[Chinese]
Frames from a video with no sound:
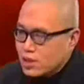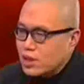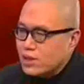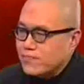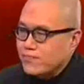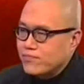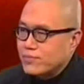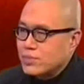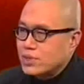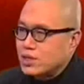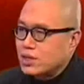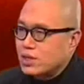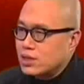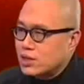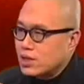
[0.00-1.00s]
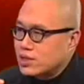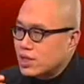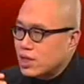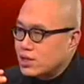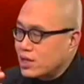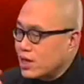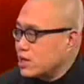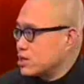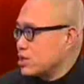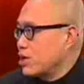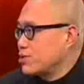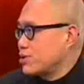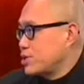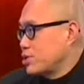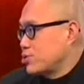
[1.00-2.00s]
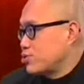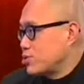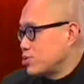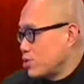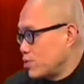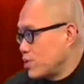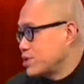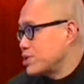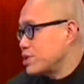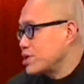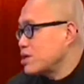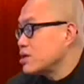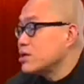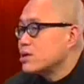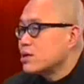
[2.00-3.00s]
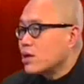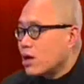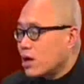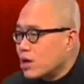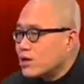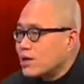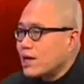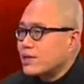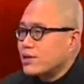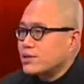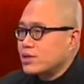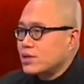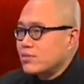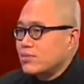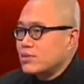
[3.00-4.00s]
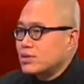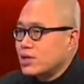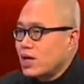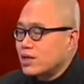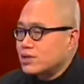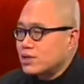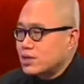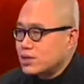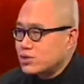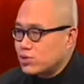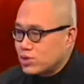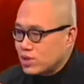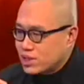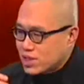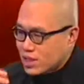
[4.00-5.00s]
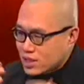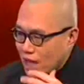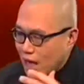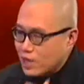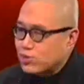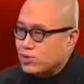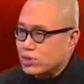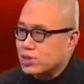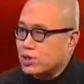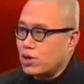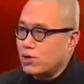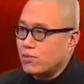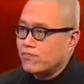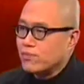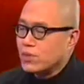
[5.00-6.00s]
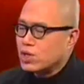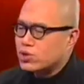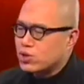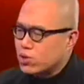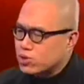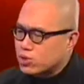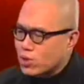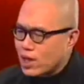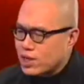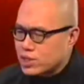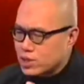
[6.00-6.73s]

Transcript: 是第一，你的这个验钞的程序有问题；二来呢，你他你去了警察局之后，就